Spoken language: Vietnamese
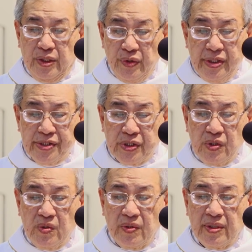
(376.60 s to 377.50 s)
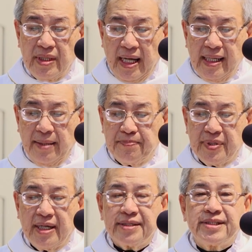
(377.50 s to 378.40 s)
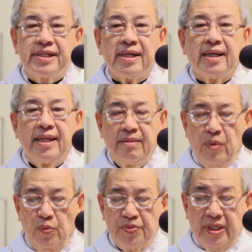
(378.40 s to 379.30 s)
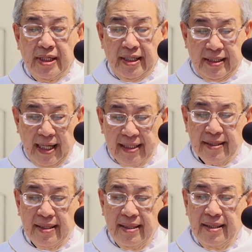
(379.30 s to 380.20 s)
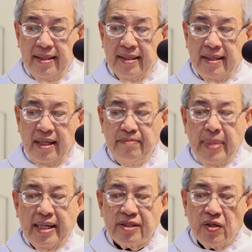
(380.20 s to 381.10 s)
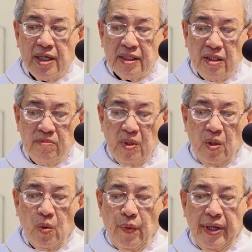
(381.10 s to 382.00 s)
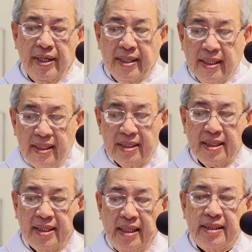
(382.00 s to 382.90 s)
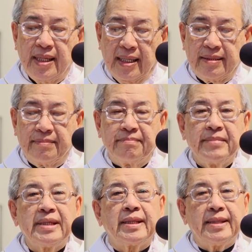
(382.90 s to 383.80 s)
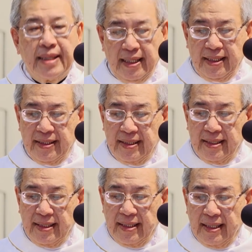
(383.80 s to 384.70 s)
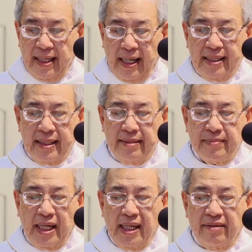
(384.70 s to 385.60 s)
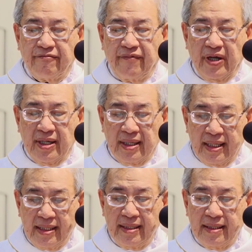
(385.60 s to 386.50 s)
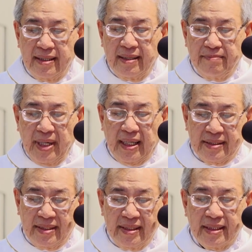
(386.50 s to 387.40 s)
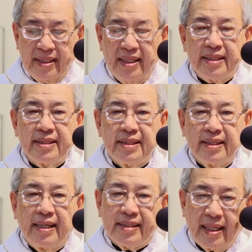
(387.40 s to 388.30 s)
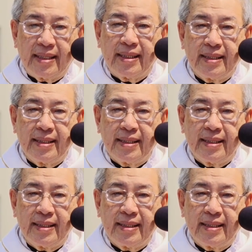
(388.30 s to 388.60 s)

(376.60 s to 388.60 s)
Chúa Giêsu đã lập ra chức linh mục thừa tác để ban cho các tông đồ quyền được cử hành bí tích này. Anh em hãy làm việc này mà tưởng nhớ đến Thầy